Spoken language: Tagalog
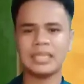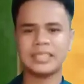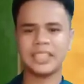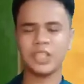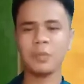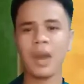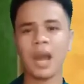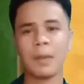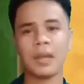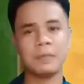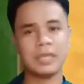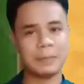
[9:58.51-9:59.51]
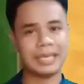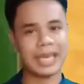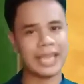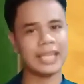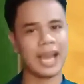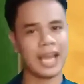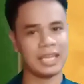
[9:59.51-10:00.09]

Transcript: Sino makapagbibigay ng